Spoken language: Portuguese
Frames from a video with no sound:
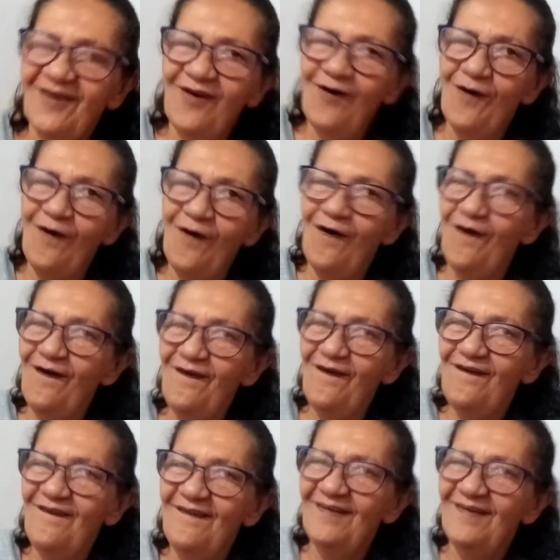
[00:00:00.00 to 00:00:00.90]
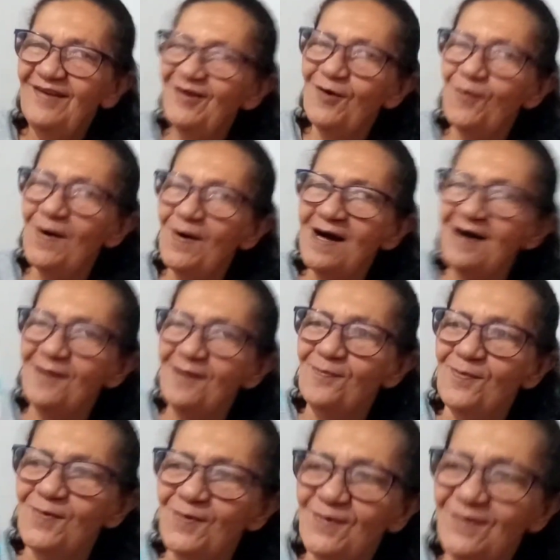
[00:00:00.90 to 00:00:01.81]
Ó, oh, eu
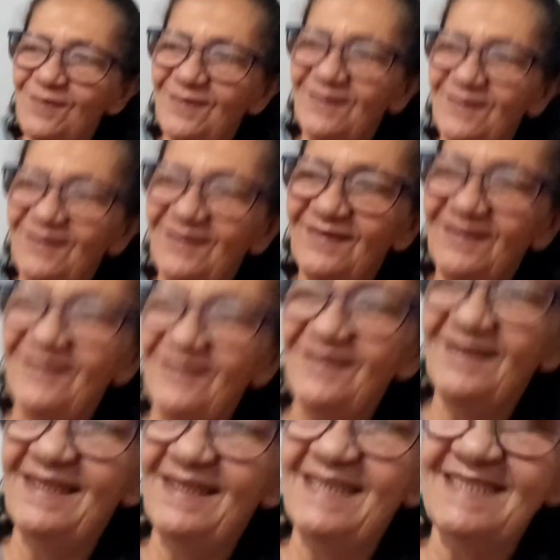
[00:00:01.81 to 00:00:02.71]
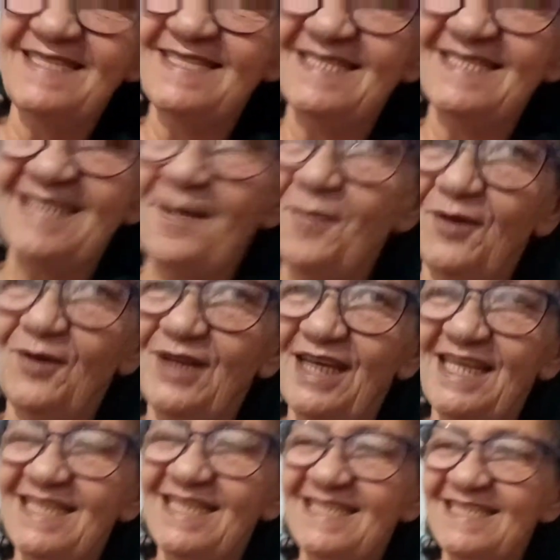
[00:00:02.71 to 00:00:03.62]
amo esses
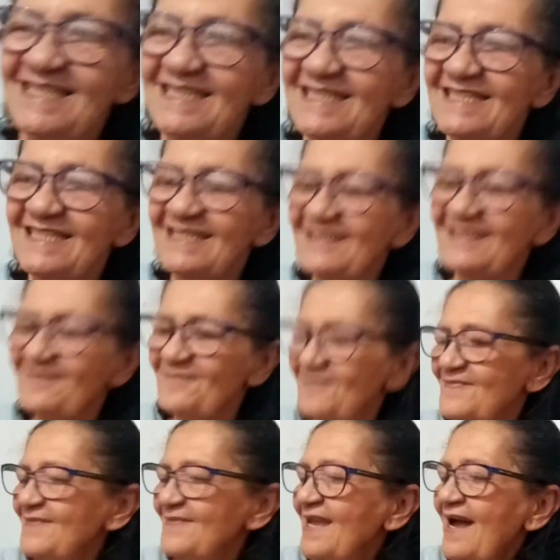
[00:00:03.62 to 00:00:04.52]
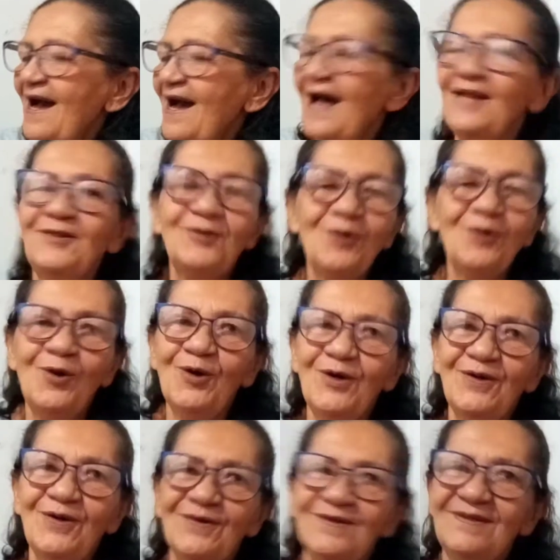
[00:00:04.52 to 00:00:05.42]
sabonetes,
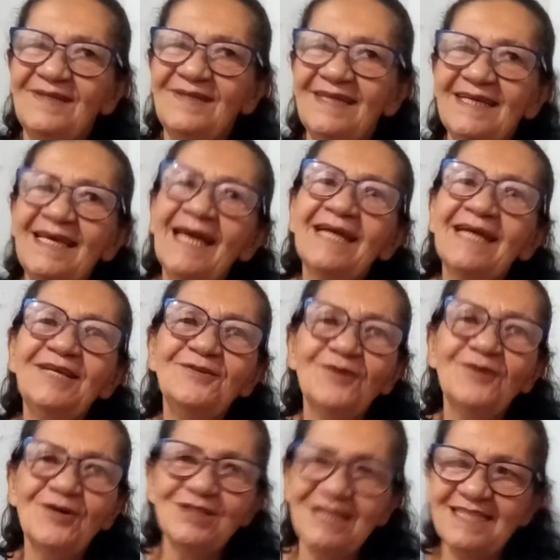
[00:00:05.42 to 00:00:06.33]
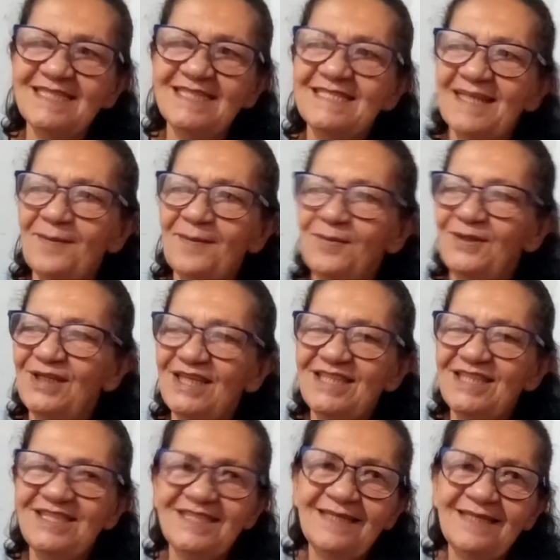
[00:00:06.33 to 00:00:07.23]
adoro. Quem é que não gosta de
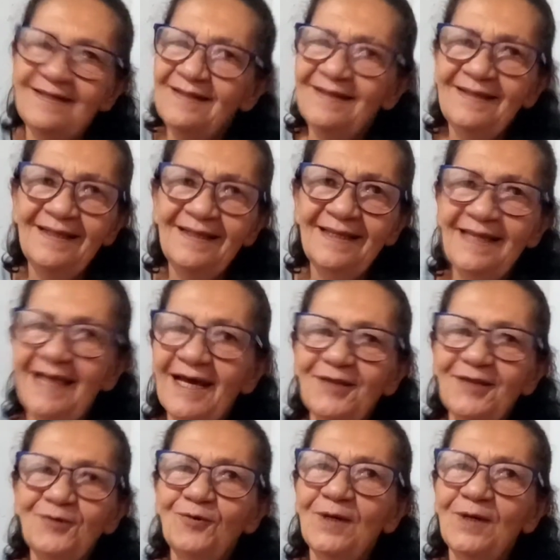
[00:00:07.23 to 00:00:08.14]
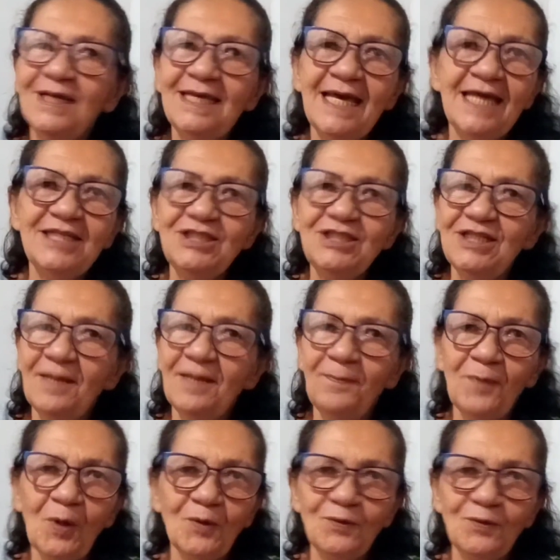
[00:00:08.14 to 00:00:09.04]
sabonete? Não é à toa que a Edna
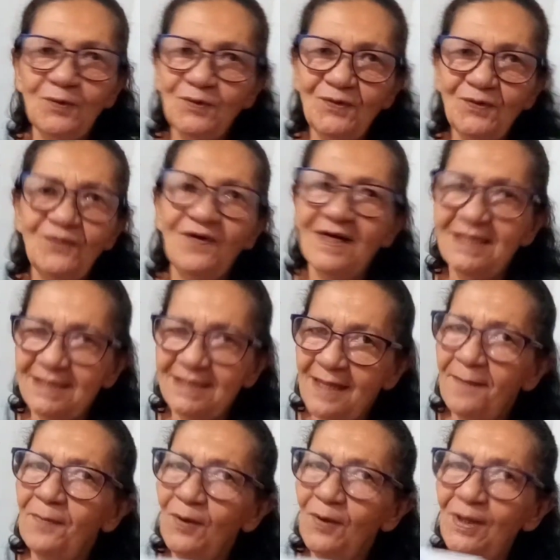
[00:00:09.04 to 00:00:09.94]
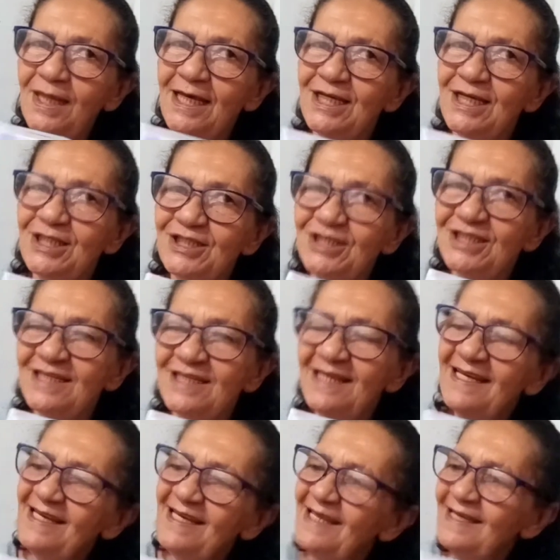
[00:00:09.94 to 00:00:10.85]
Produto faz
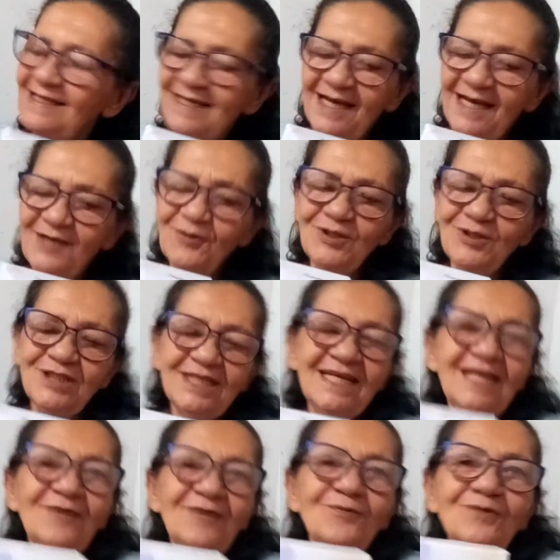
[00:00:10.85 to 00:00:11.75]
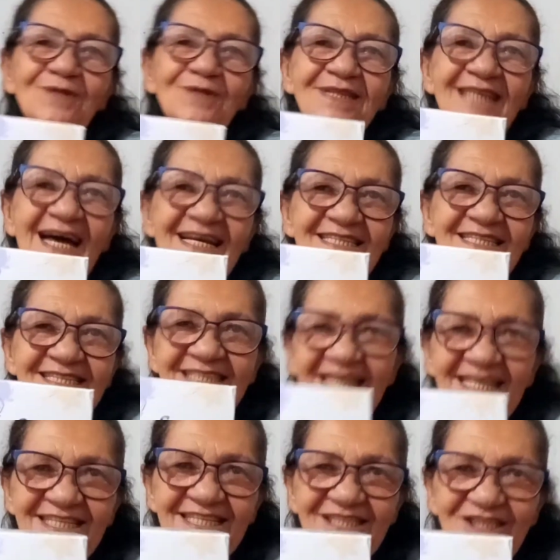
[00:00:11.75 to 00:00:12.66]
sabonete. E aí hoje ganhei um da
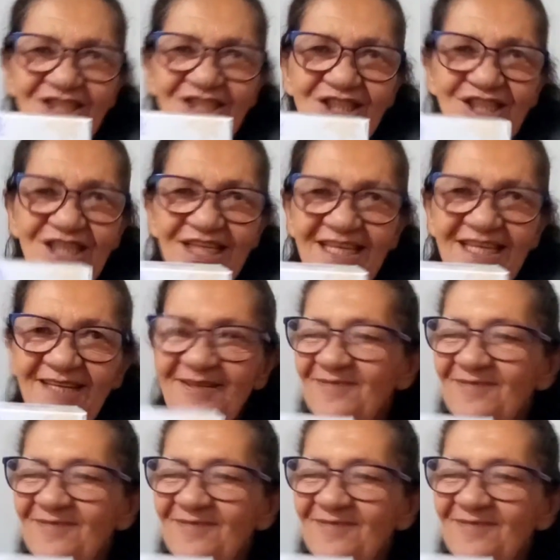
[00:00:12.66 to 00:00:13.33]
Jequiti.